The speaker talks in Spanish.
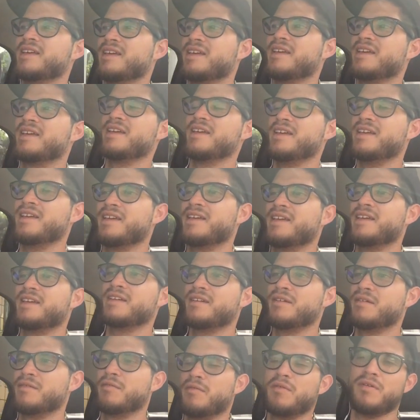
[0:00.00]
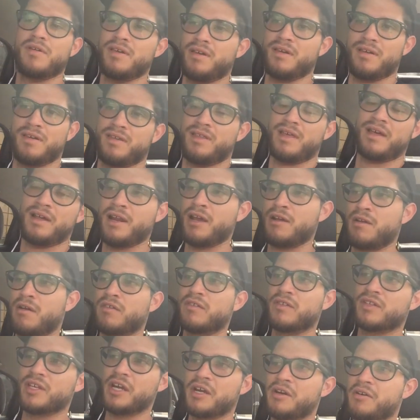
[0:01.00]
y, darle
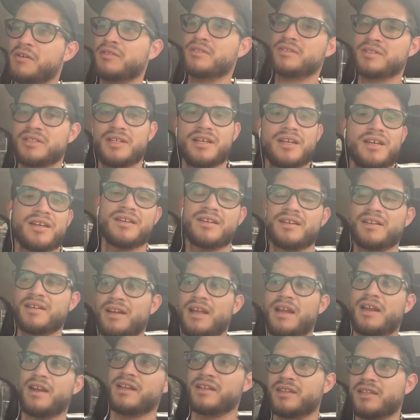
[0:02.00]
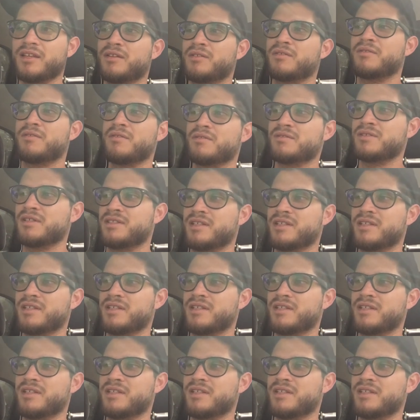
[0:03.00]
consejos y, la neta no se